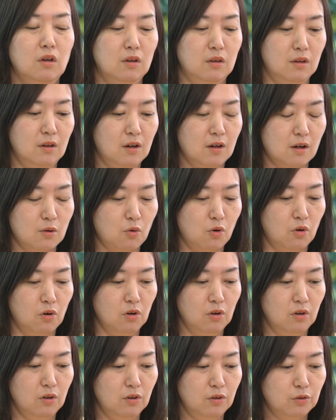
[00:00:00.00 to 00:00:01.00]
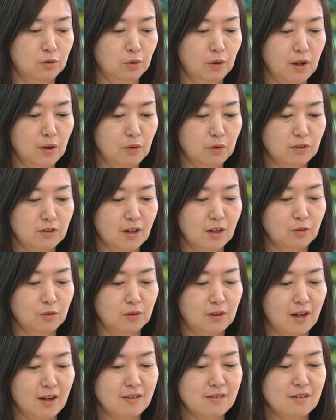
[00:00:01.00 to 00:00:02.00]
なんかこうそれをちゃんと
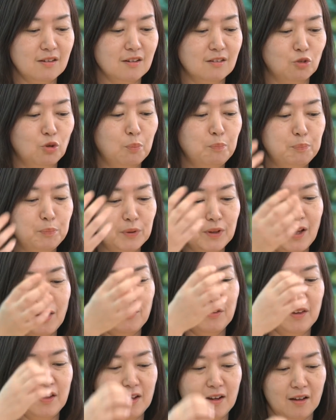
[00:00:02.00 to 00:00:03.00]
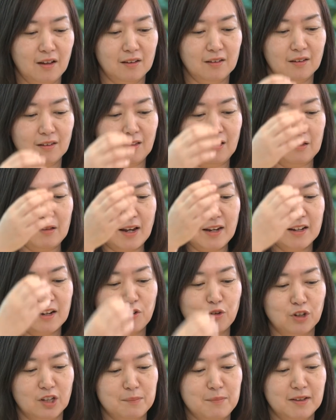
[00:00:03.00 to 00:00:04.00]
大事にトップダウンで何か
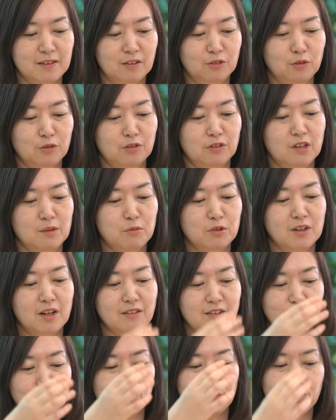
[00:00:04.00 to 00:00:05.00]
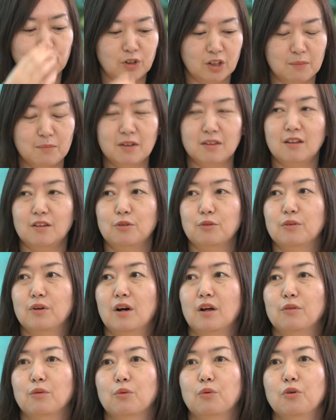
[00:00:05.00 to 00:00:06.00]
を決めたとしてもなぜそれを決めたの
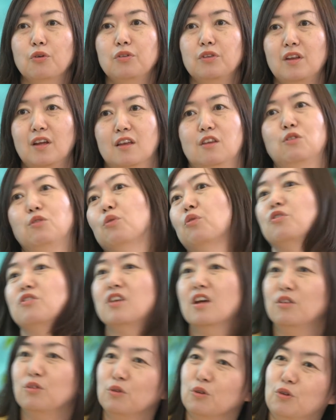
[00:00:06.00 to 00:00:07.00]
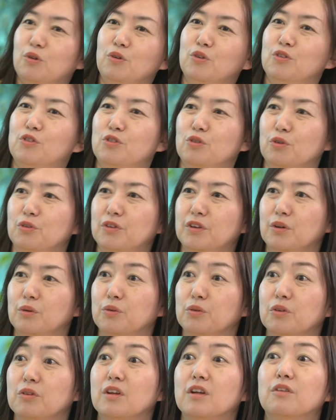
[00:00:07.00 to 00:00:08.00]
かのコンテキストをちゃんと共有しようっていう
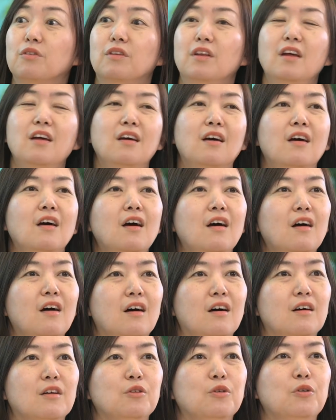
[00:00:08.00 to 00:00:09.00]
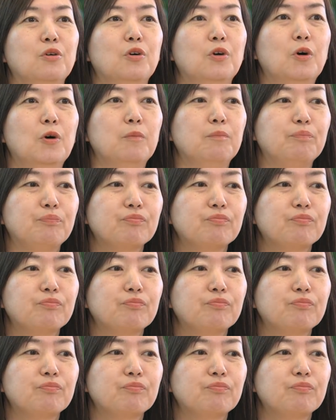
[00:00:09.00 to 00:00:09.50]
ことなので、はい、あの